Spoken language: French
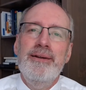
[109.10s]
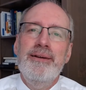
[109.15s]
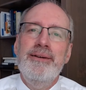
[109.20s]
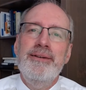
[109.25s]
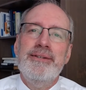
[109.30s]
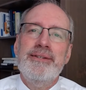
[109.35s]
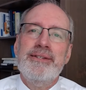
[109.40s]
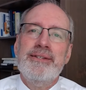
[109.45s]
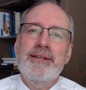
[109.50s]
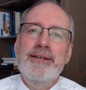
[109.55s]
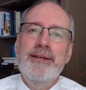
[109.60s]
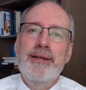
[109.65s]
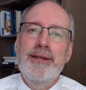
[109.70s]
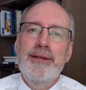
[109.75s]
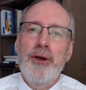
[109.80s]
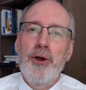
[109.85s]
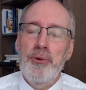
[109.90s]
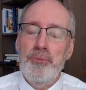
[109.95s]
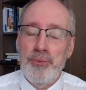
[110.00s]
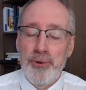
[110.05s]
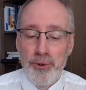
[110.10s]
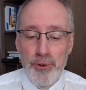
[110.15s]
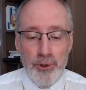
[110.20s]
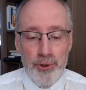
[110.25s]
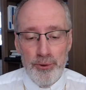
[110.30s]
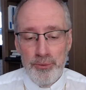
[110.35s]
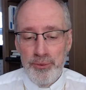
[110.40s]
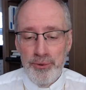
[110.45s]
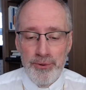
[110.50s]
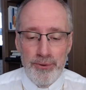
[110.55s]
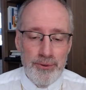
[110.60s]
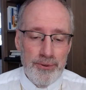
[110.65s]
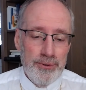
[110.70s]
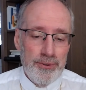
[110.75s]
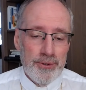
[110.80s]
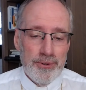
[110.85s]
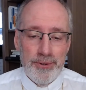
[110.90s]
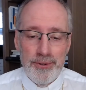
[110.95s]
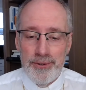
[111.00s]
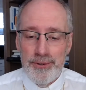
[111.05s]
C'est un peu le but
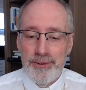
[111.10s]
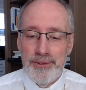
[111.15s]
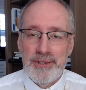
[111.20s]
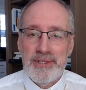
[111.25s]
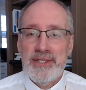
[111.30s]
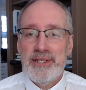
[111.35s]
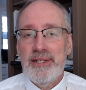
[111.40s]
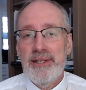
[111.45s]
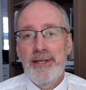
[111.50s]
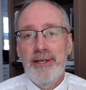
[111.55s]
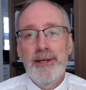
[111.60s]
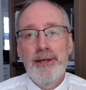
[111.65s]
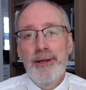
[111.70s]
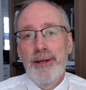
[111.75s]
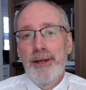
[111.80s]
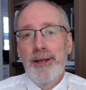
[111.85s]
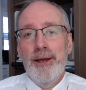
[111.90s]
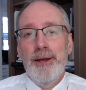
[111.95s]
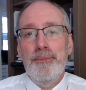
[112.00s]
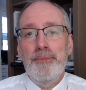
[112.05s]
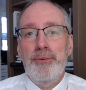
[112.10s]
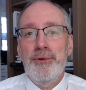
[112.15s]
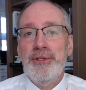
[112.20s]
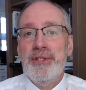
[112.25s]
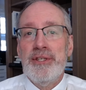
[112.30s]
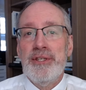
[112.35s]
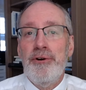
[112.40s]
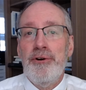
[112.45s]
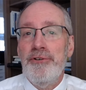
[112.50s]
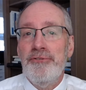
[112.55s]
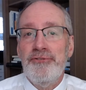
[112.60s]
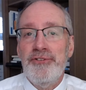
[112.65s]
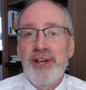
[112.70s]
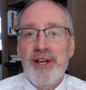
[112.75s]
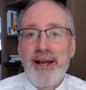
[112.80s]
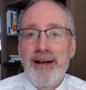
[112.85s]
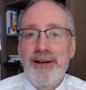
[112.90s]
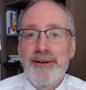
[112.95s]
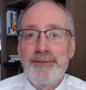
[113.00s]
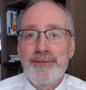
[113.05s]
de ces petites
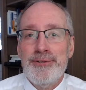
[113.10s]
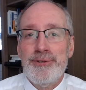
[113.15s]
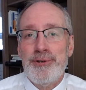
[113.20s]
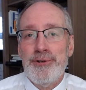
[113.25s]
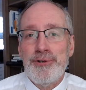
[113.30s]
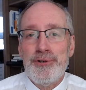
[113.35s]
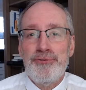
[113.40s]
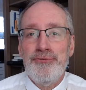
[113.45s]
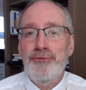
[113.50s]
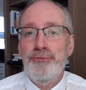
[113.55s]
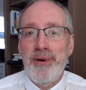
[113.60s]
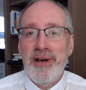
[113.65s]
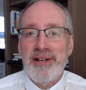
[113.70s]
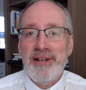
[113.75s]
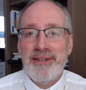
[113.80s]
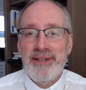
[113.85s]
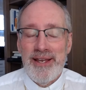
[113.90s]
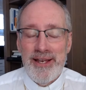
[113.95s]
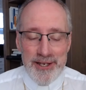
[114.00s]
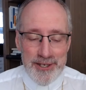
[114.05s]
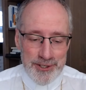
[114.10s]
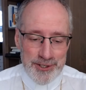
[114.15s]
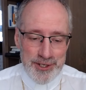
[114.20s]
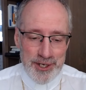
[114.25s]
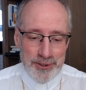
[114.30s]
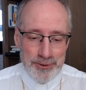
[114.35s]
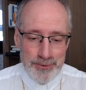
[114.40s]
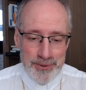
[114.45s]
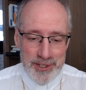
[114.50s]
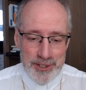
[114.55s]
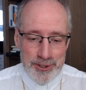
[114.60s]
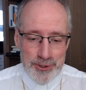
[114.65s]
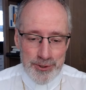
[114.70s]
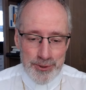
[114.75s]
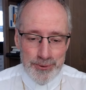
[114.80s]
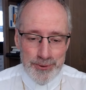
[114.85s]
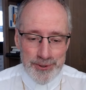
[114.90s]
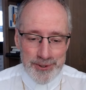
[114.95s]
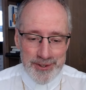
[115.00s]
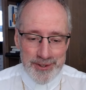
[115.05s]
conférences que je vous partage à tous les
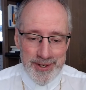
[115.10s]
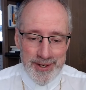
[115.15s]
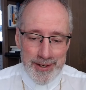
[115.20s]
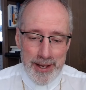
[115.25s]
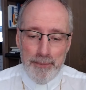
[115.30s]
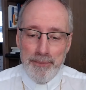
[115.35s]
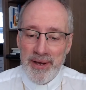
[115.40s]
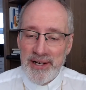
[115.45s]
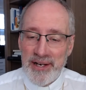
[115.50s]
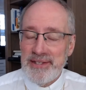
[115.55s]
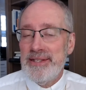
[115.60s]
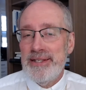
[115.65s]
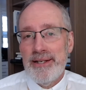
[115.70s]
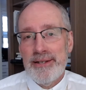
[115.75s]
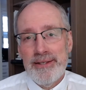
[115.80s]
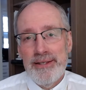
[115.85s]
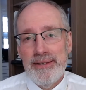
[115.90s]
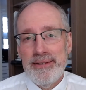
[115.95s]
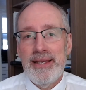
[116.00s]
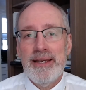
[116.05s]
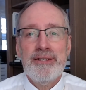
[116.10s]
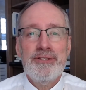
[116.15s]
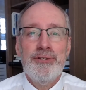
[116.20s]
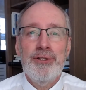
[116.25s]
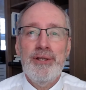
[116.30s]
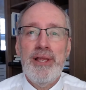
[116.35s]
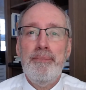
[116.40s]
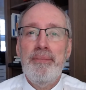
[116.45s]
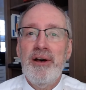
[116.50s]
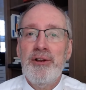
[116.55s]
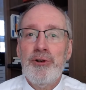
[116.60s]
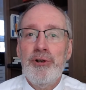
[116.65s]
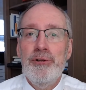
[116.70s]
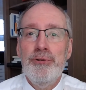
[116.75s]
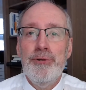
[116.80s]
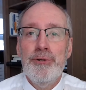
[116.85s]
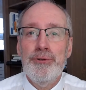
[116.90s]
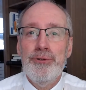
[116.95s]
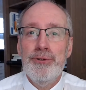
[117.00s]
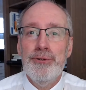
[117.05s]
jours à partir des textes de la parole
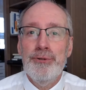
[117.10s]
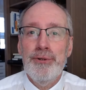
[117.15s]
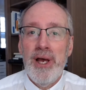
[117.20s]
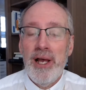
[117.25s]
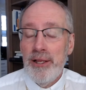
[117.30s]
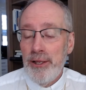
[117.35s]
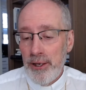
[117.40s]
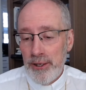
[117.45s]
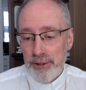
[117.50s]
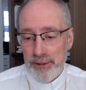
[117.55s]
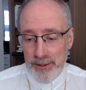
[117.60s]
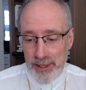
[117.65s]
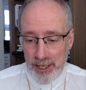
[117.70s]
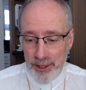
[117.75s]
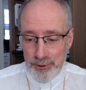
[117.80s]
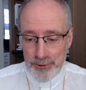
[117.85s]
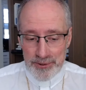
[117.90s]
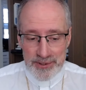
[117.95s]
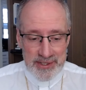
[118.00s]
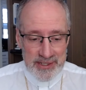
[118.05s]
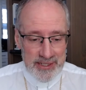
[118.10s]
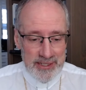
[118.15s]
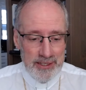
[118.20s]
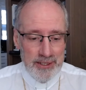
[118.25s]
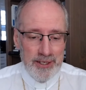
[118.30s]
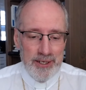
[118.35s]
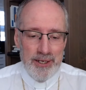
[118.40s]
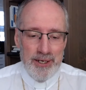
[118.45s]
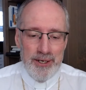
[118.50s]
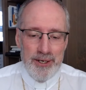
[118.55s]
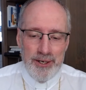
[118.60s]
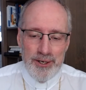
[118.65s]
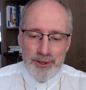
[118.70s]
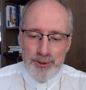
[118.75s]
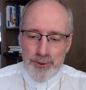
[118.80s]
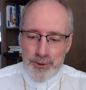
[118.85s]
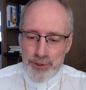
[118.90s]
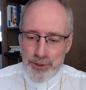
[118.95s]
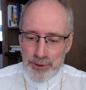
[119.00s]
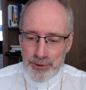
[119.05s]
de Dieu. Alors, allons-y.
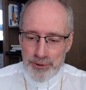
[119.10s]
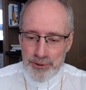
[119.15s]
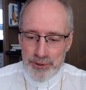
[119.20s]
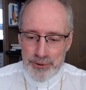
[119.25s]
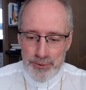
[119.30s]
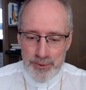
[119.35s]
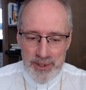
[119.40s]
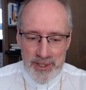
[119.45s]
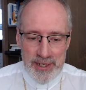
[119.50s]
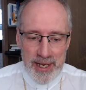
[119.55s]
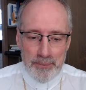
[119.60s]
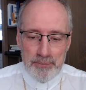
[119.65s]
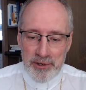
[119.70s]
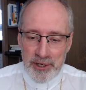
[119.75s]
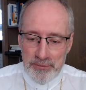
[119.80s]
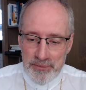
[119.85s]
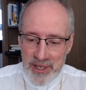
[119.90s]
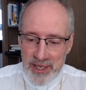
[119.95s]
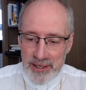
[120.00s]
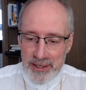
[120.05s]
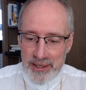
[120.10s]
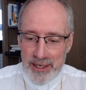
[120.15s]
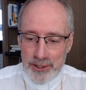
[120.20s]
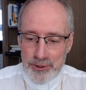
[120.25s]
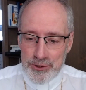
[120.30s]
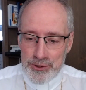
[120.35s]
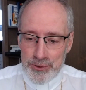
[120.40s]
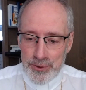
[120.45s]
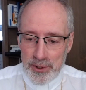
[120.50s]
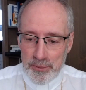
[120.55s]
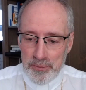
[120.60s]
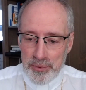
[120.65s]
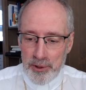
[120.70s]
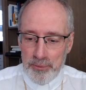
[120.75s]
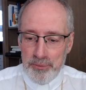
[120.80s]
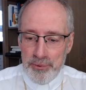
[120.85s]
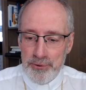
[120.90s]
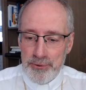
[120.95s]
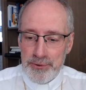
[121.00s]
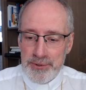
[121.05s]
Aujourd'hui, la première lecture
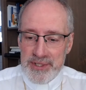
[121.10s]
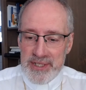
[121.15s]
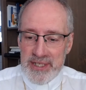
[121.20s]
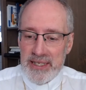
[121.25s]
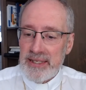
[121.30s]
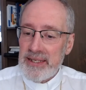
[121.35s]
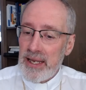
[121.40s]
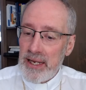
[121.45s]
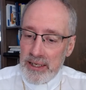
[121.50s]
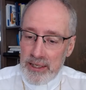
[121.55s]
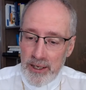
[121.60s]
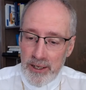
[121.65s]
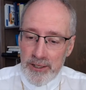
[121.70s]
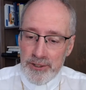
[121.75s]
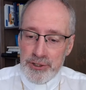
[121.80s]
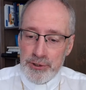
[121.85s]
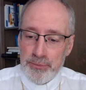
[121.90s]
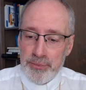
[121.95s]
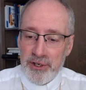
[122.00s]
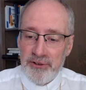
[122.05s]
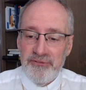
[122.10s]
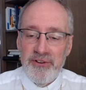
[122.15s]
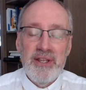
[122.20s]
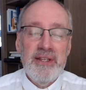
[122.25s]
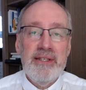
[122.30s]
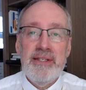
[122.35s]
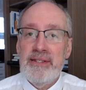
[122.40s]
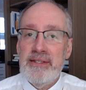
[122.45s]
proposée est encore du prophète